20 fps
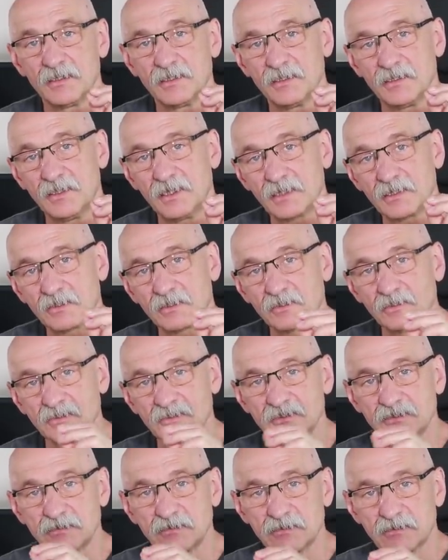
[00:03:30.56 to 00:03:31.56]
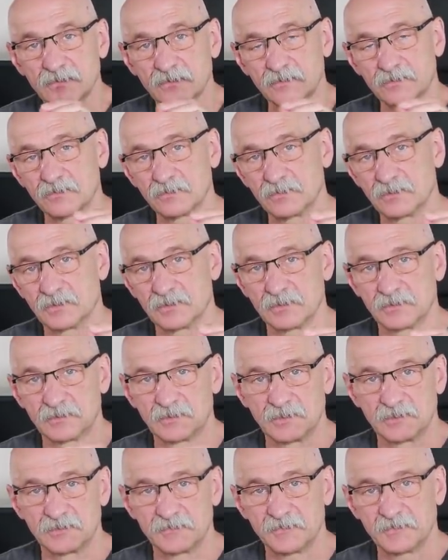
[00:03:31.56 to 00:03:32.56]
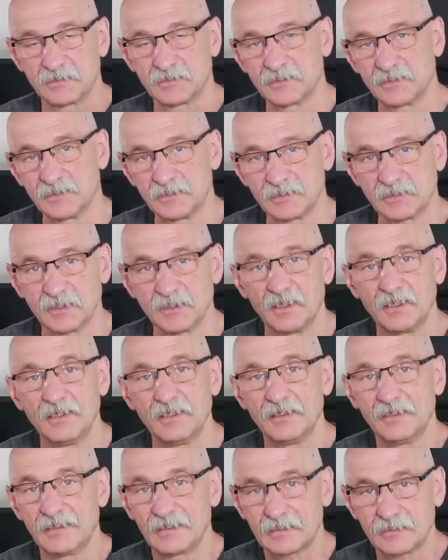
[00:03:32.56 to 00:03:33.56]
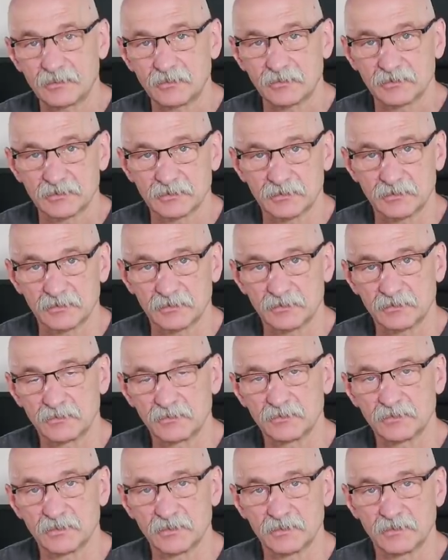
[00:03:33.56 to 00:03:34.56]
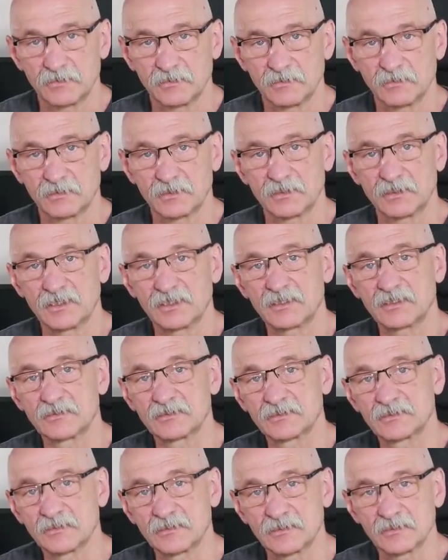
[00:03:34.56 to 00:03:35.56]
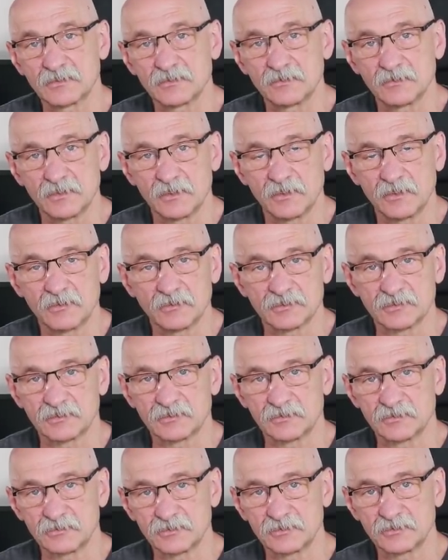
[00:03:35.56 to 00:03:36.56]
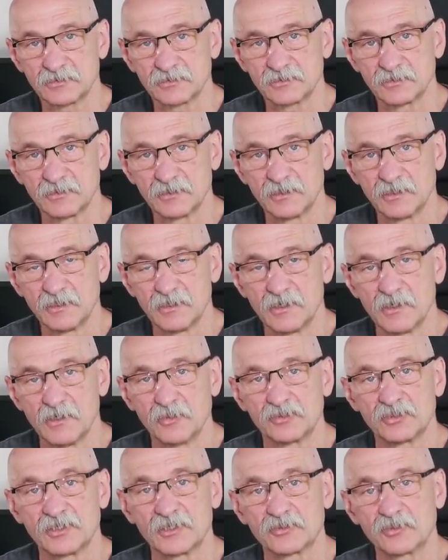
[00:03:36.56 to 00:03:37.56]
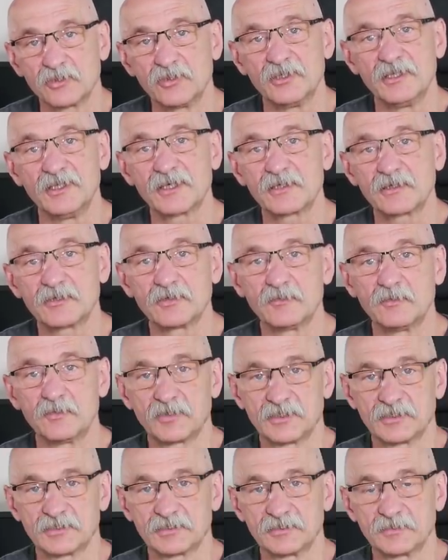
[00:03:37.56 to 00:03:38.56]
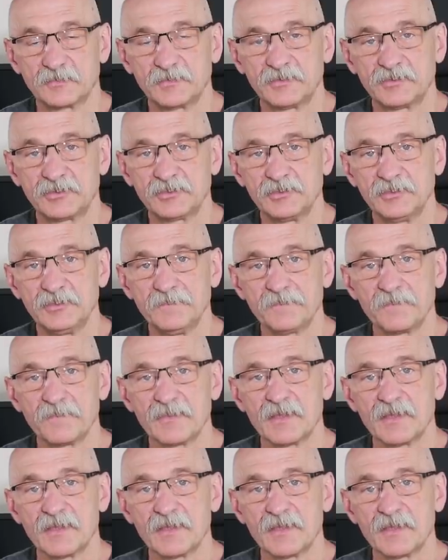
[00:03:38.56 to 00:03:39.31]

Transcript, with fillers: lekko skoryguję naświetlenie, lekko skoryguję kolor, lekko skoryguję ostrość, to ja to lekko mogę zrobić i